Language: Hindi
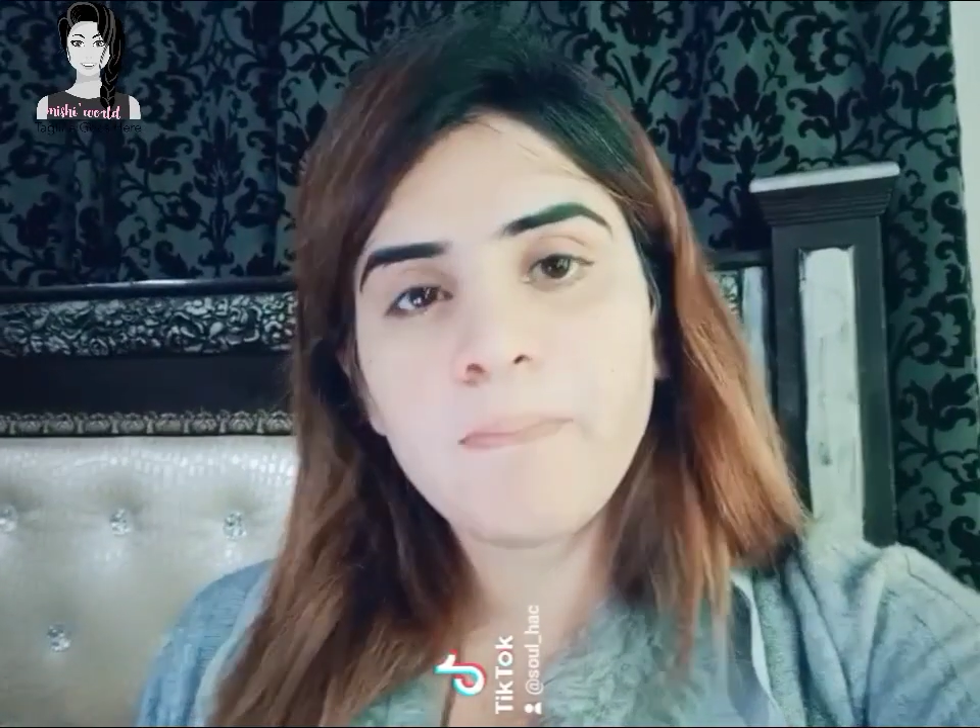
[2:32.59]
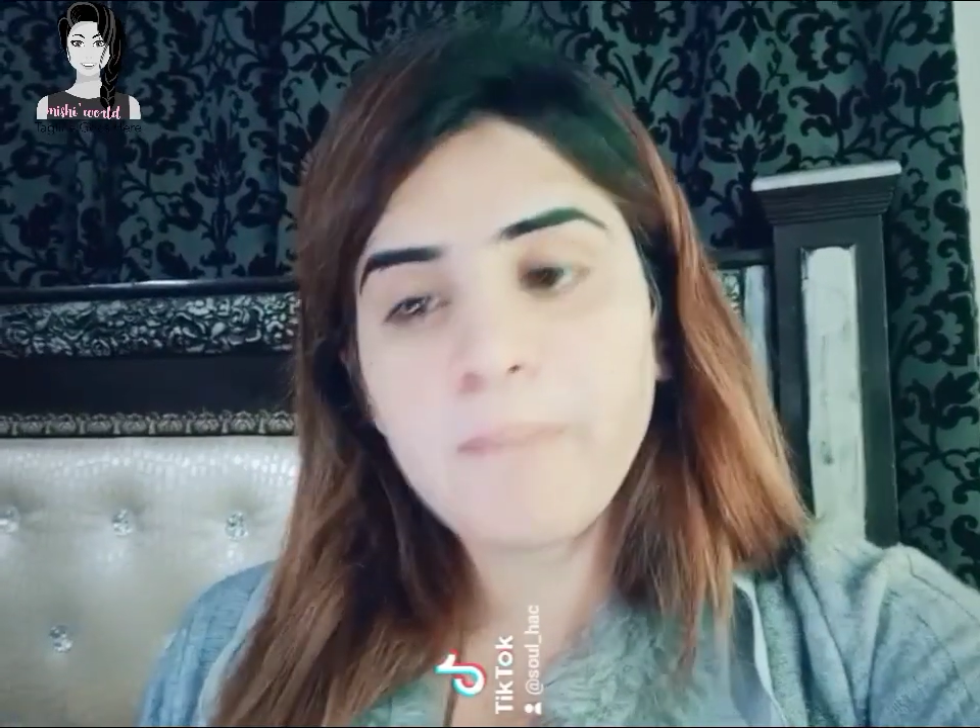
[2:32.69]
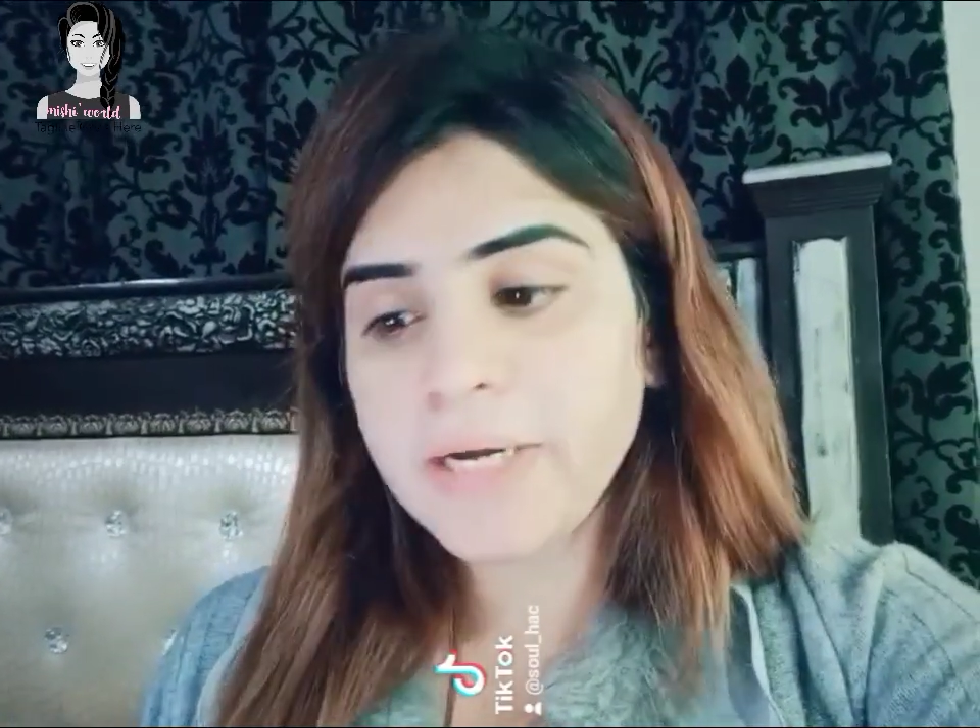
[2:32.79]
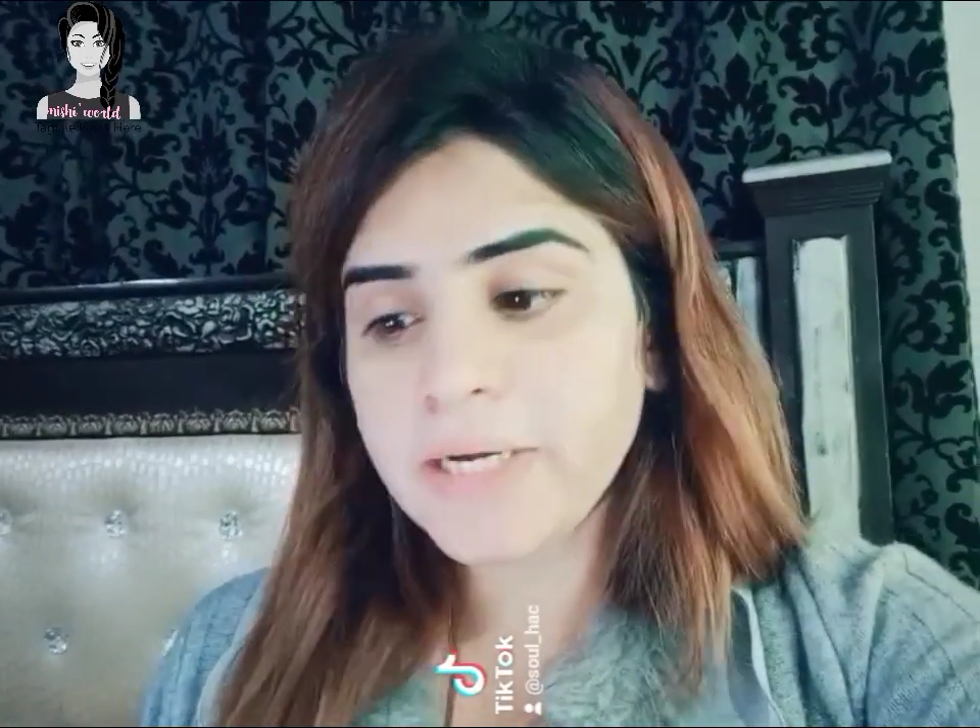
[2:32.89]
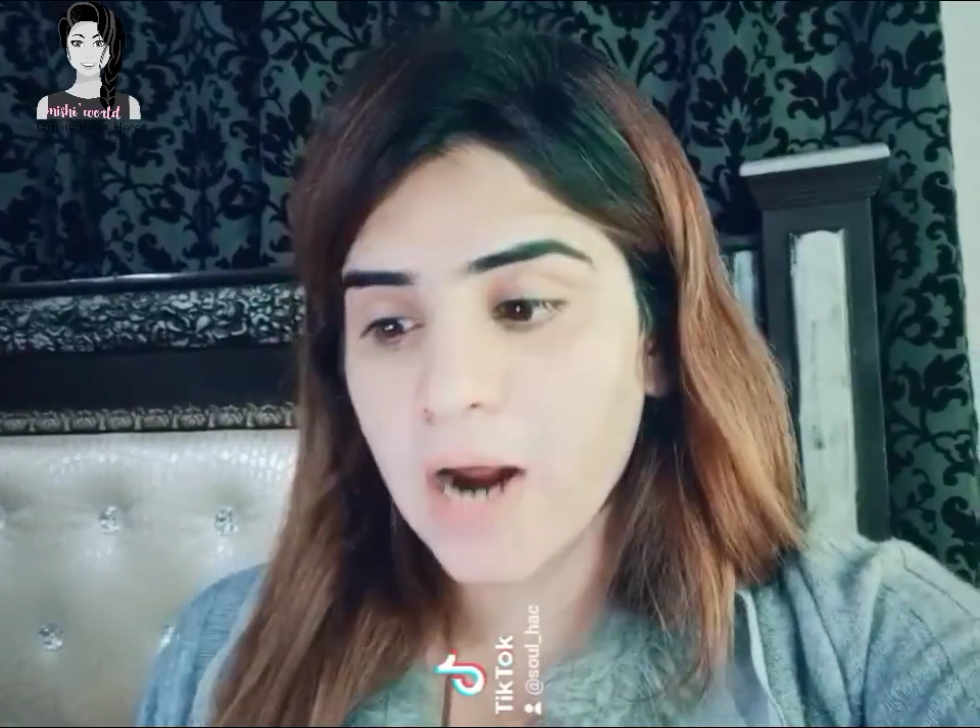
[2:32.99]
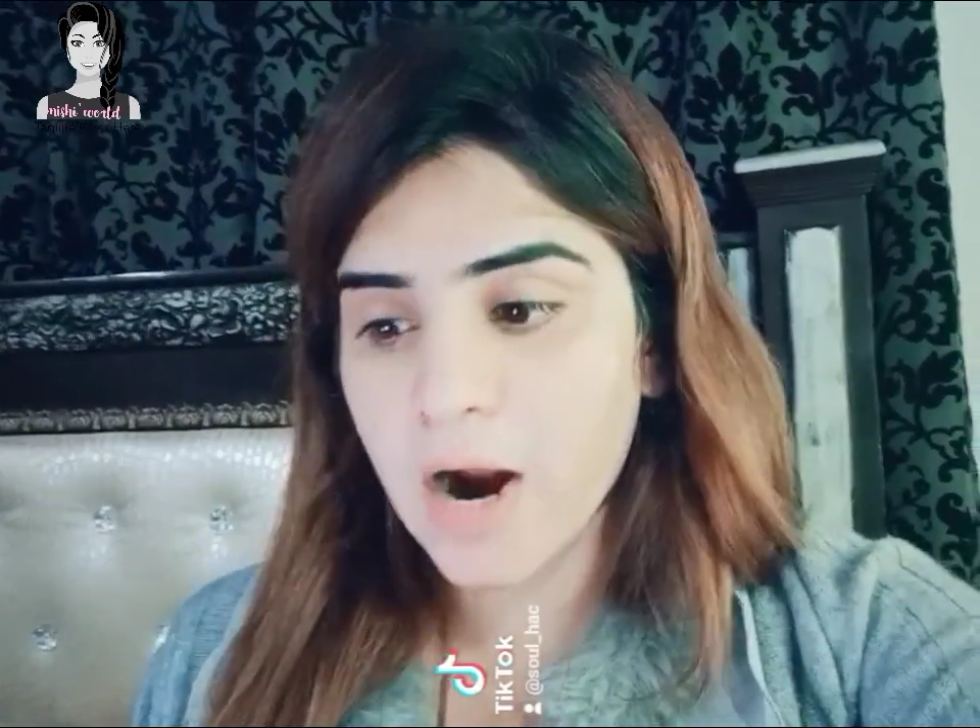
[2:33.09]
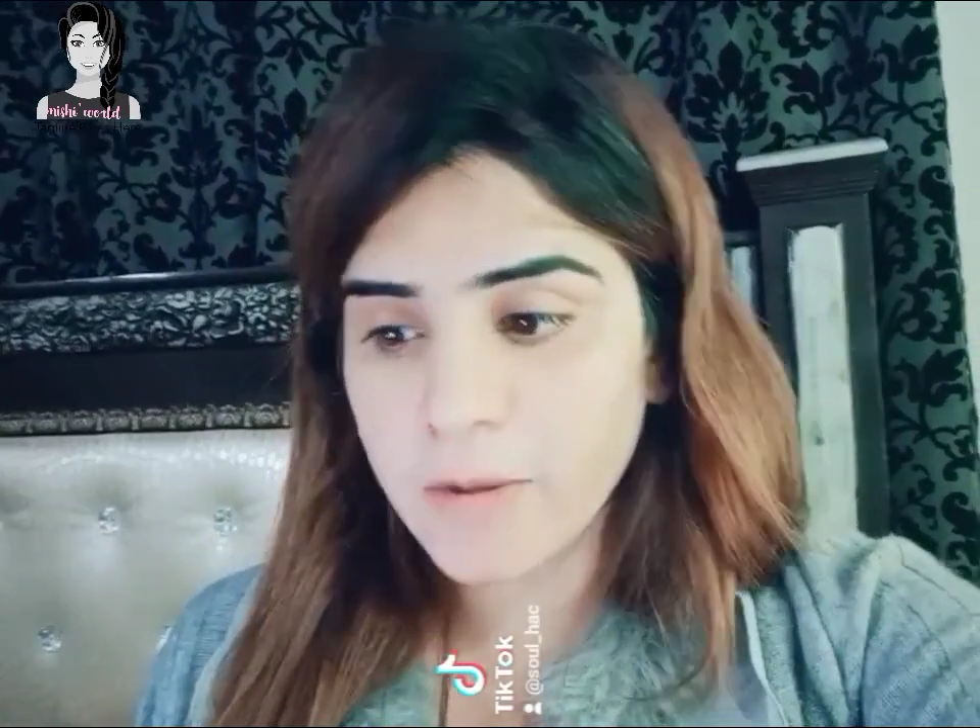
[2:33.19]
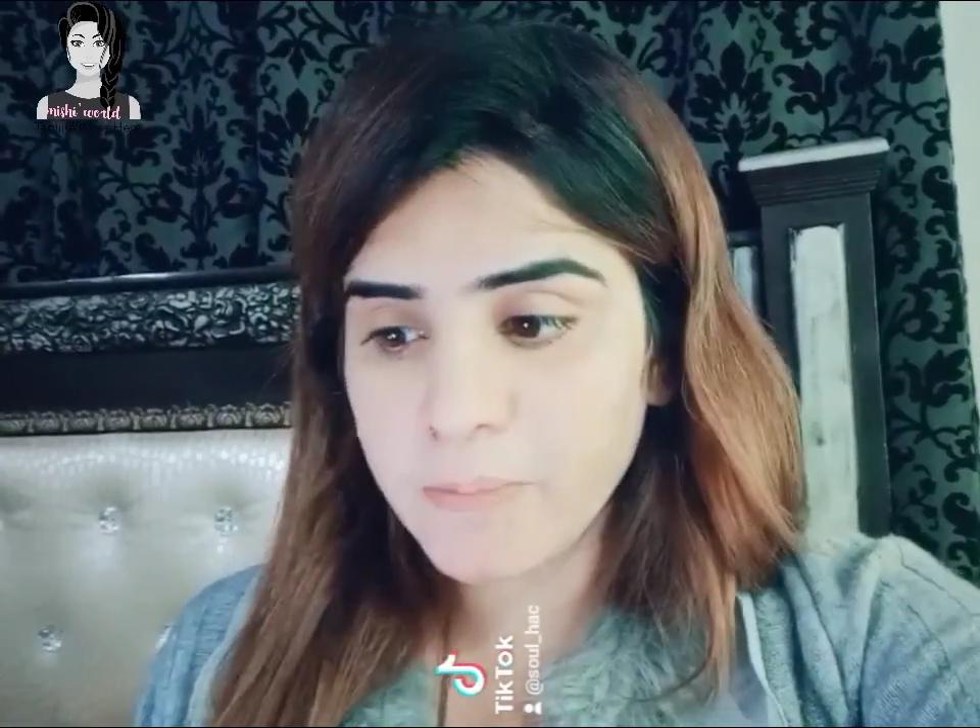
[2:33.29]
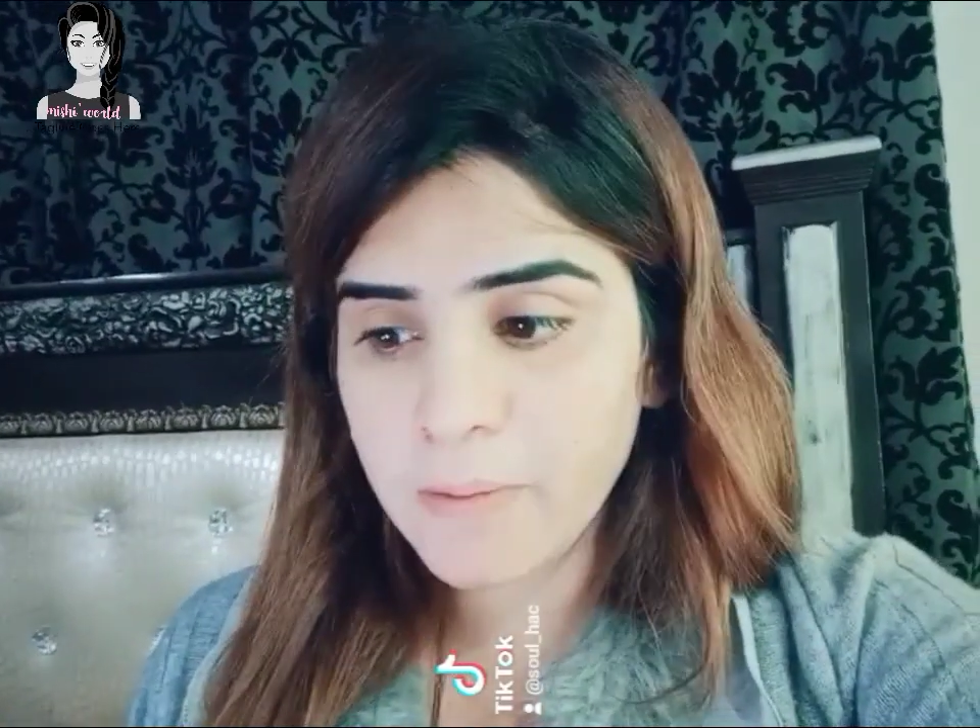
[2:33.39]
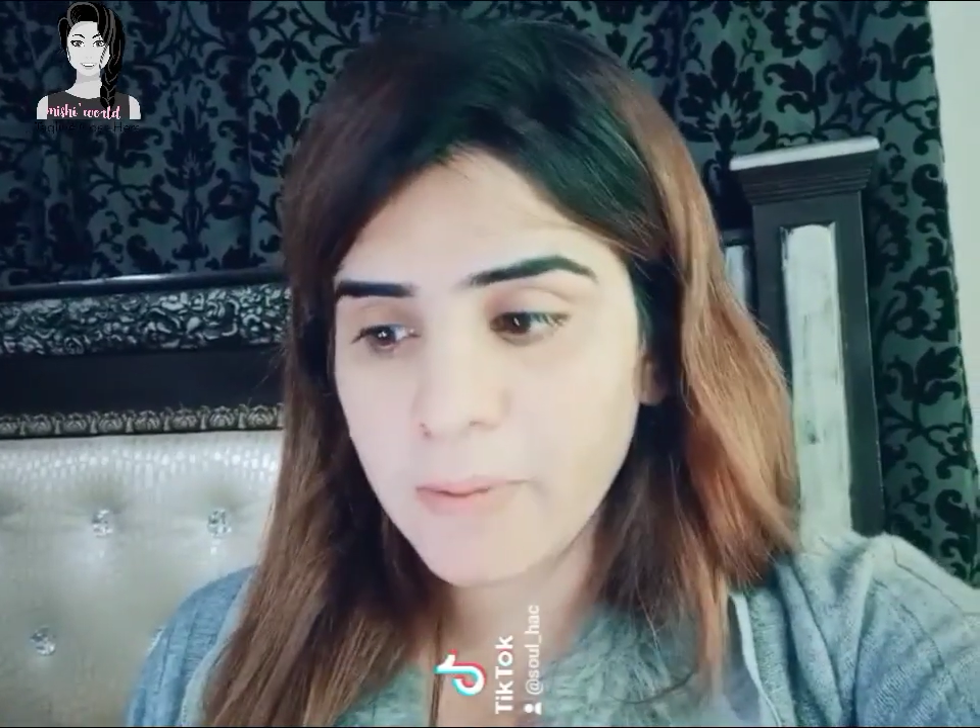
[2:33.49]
मैं टाट पर